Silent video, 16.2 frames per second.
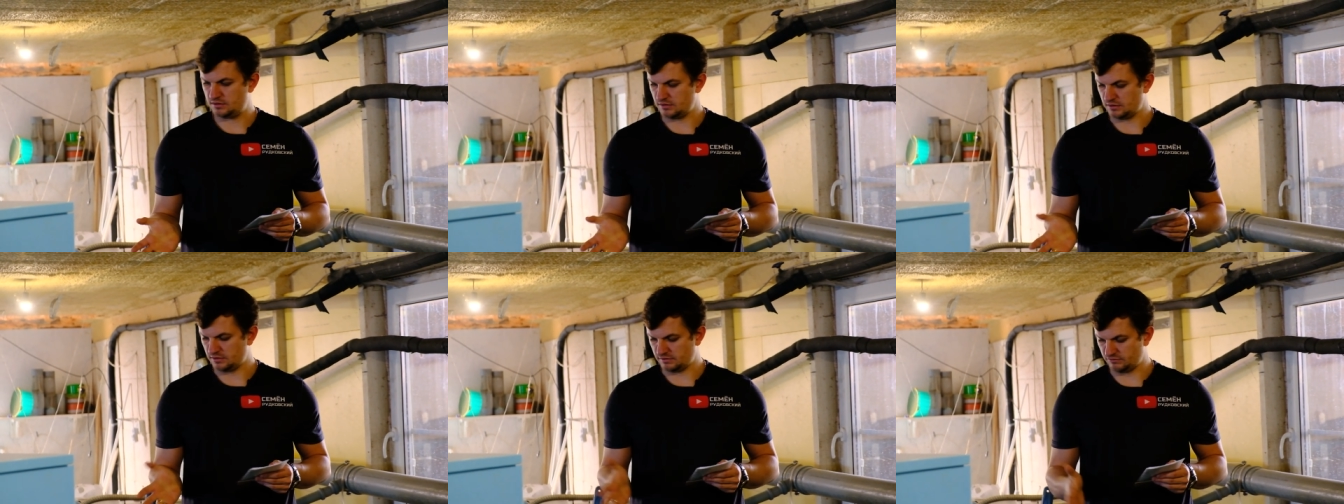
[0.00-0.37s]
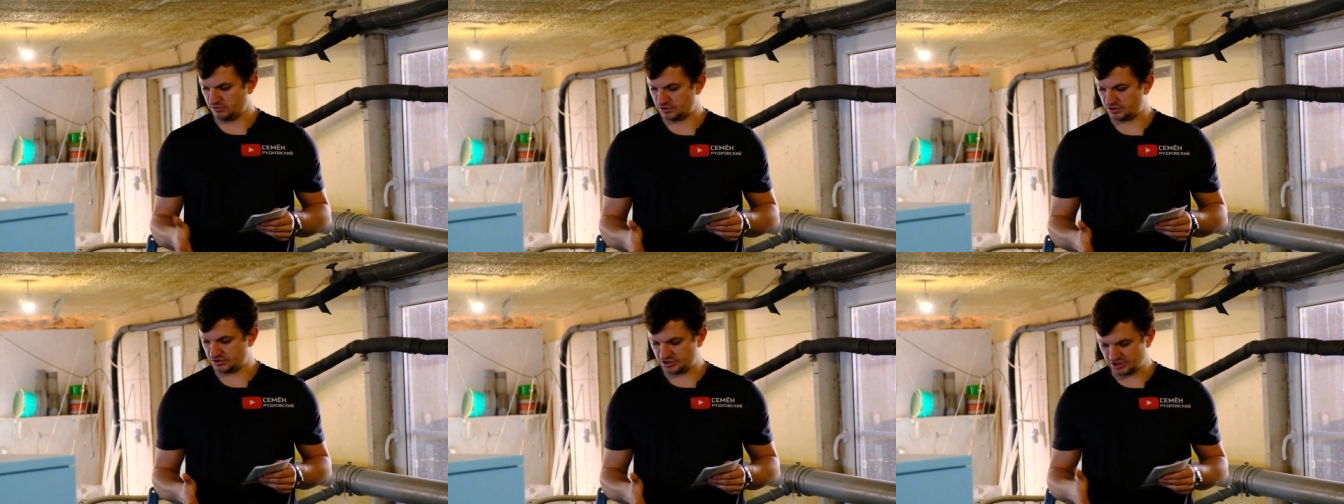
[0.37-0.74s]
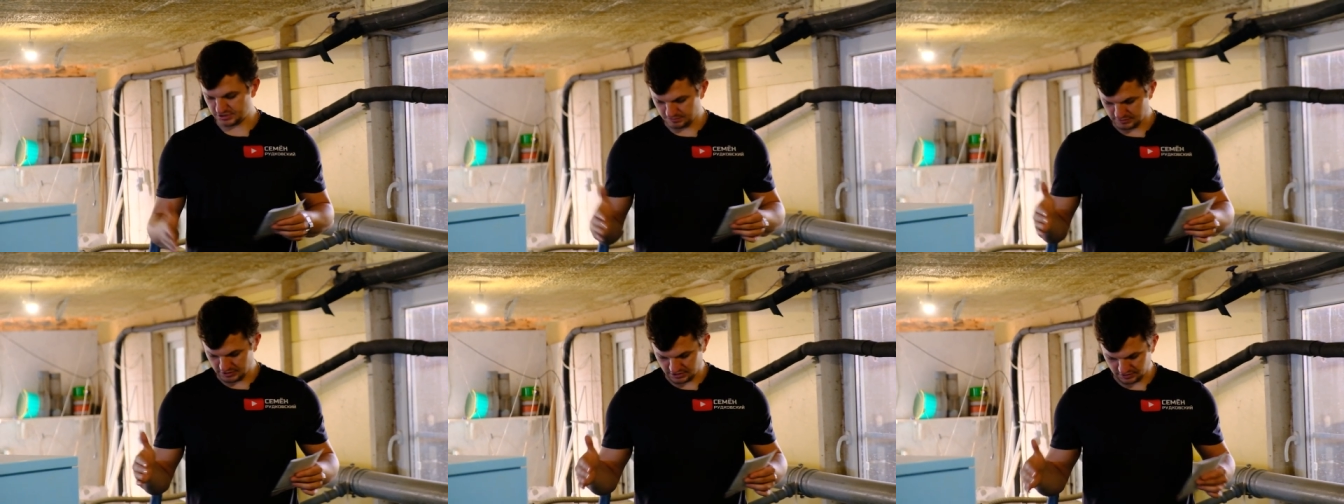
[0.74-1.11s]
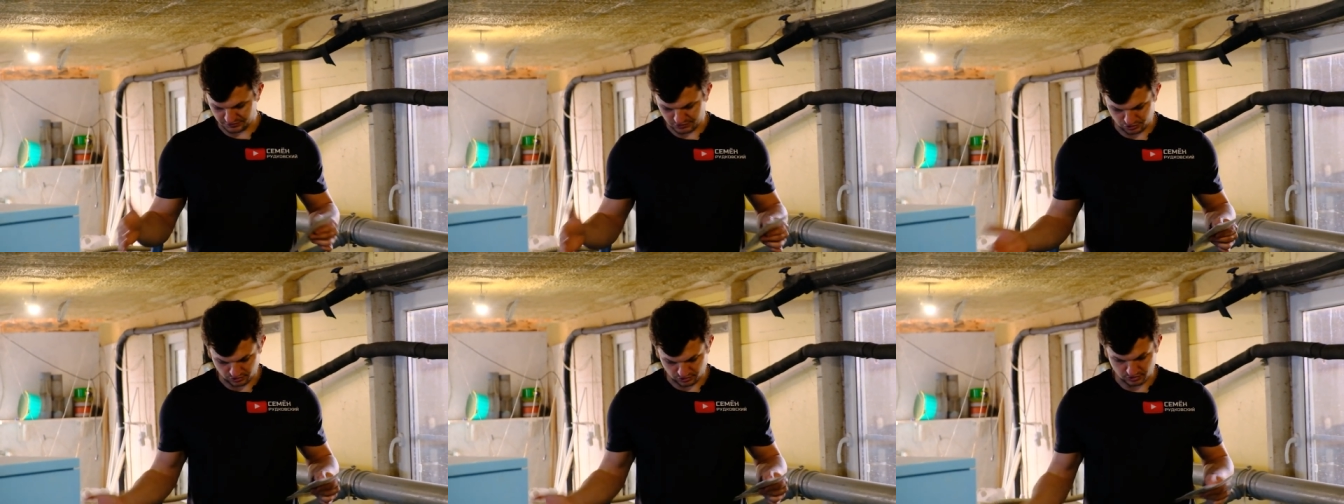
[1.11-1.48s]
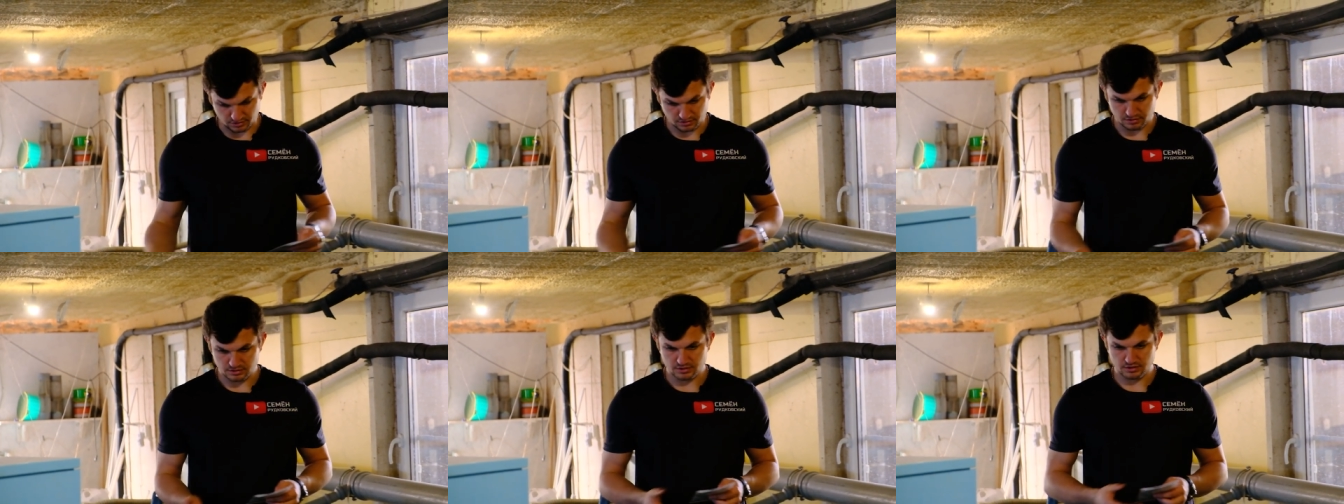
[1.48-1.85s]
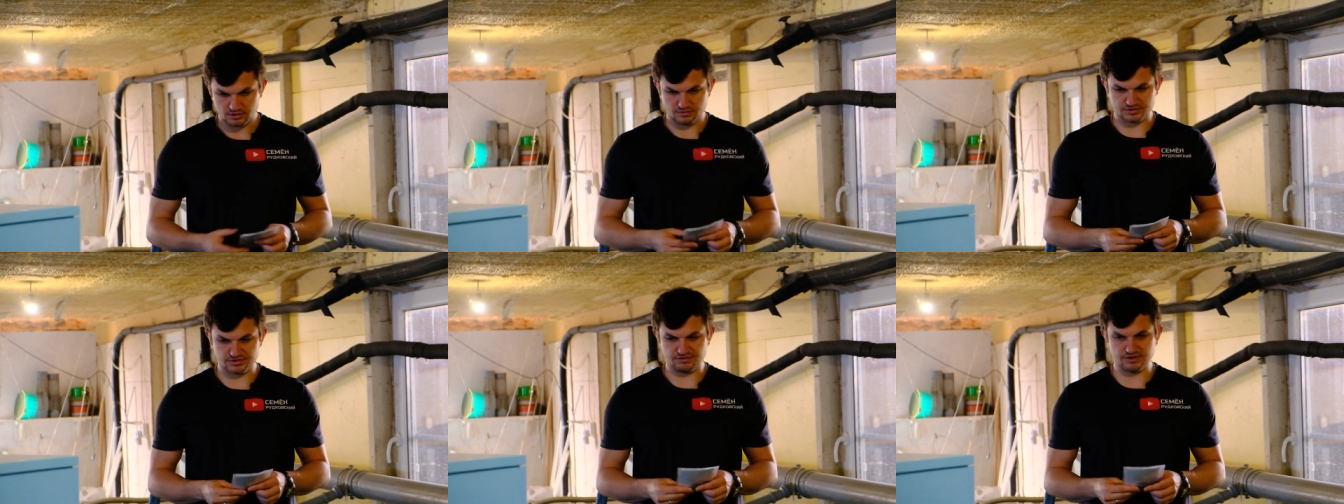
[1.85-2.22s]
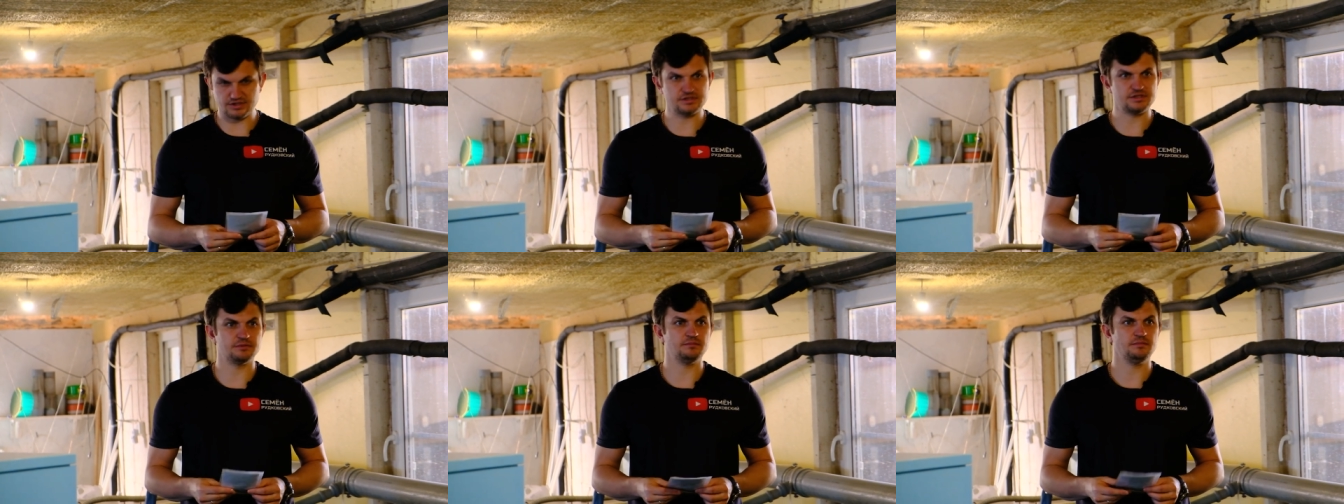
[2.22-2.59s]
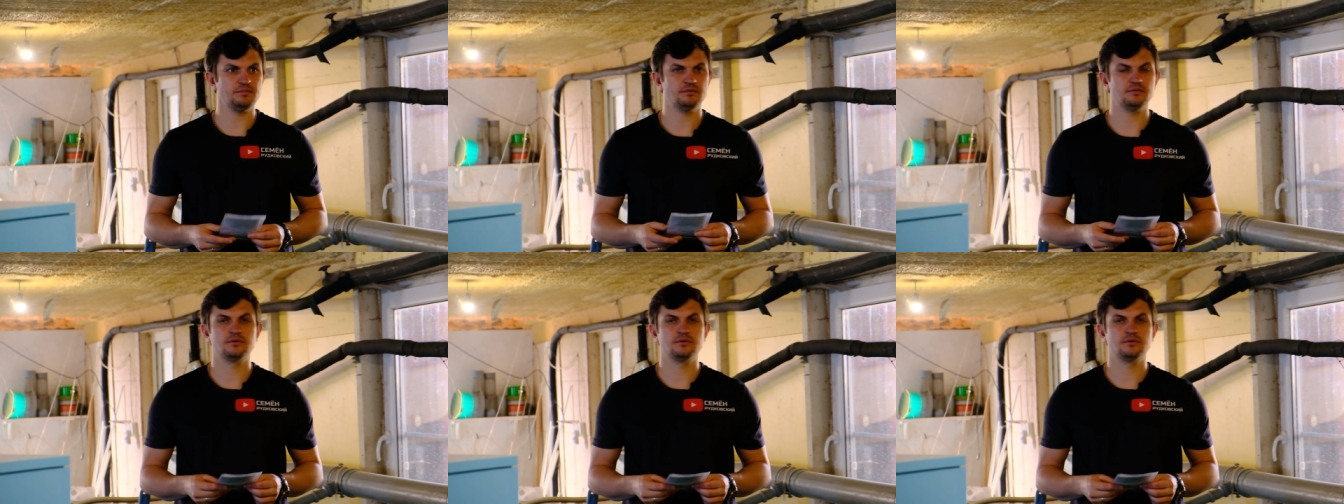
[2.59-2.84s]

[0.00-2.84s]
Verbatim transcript: А, вот, сейчас мы это все взвесим.